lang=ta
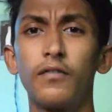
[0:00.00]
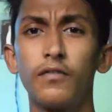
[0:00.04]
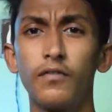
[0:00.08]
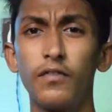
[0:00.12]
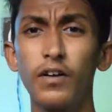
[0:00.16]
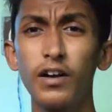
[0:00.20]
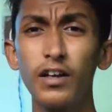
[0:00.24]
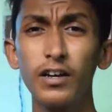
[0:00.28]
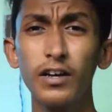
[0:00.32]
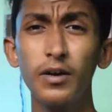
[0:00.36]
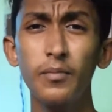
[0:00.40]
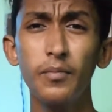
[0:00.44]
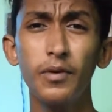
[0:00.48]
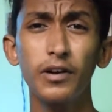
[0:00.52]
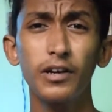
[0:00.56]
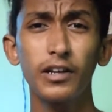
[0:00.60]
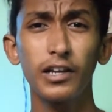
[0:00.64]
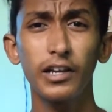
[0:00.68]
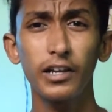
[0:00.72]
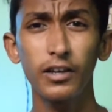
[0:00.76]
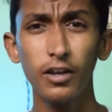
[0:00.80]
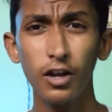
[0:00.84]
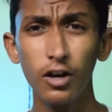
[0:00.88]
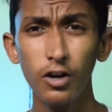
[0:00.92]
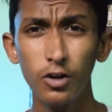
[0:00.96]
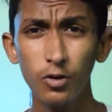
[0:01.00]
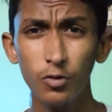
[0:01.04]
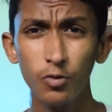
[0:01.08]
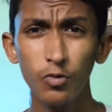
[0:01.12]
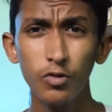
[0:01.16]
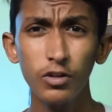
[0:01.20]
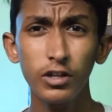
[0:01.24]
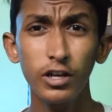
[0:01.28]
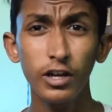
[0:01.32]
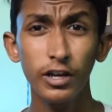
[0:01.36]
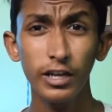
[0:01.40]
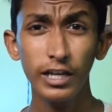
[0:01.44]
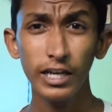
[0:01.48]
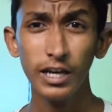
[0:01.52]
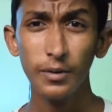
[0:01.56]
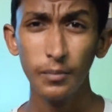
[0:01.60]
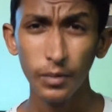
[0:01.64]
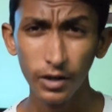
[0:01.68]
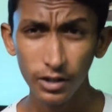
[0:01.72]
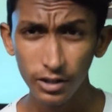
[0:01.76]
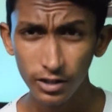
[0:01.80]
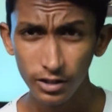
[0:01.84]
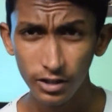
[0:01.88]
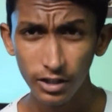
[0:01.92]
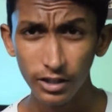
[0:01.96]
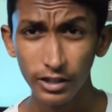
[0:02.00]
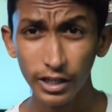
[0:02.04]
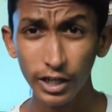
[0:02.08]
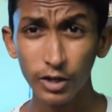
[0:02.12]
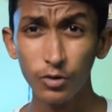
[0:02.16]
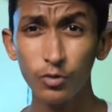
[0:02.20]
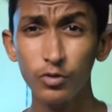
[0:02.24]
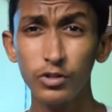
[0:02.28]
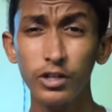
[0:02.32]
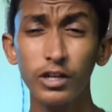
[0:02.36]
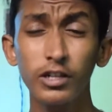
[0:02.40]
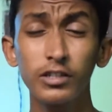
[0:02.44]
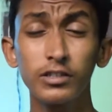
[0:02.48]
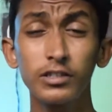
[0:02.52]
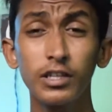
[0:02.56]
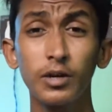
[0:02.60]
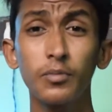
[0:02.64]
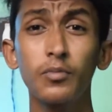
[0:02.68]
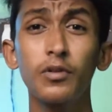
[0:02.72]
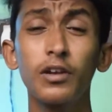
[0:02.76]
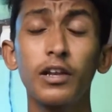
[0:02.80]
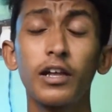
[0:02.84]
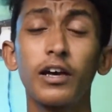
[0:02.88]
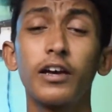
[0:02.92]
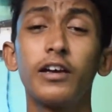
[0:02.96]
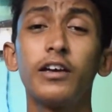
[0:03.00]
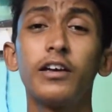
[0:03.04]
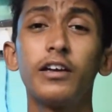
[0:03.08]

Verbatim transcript: வணக்கம் மக்களே நான் உங்கள் உதயா நீங்கள் பார்த்துக்கிறது டெக் உதயா தமிழில்